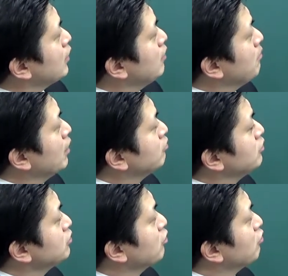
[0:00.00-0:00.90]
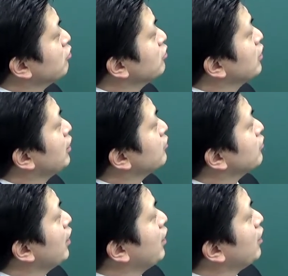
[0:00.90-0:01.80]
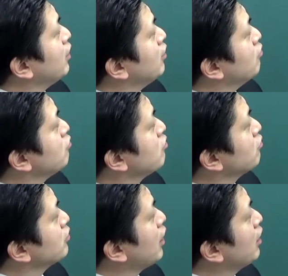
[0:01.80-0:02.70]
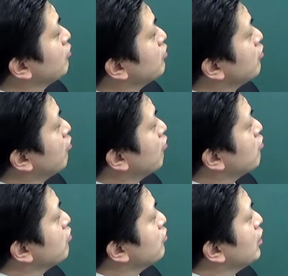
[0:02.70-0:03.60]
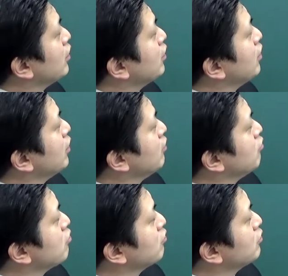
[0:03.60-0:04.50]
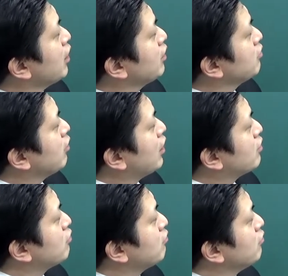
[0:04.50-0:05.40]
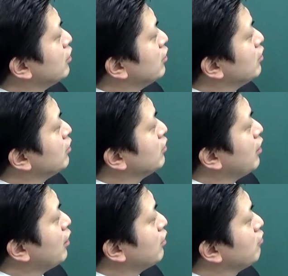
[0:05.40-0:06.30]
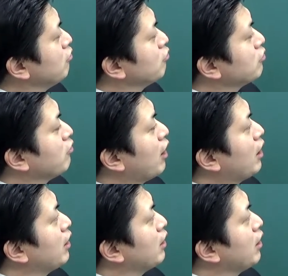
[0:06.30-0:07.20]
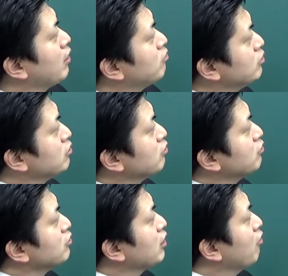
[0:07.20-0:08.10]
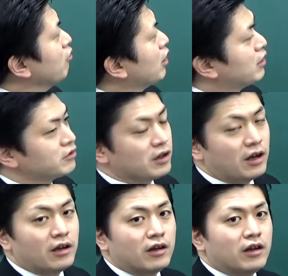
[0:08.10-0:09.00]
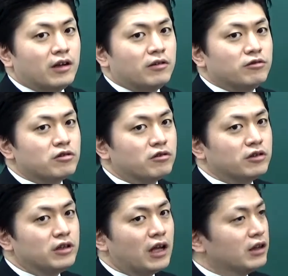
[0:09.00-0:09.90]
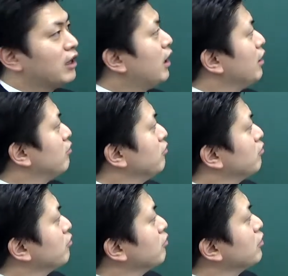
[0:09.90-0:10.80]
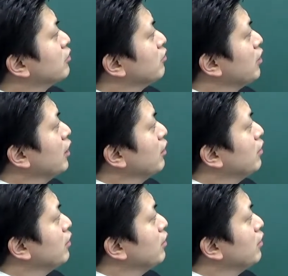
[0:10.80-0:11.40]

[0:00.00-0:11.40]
フッ素を塗ってですね腐食がある人50人、腐食ない人80人、ということは、フッ素を塗った方がですね腐食になってないということですよね。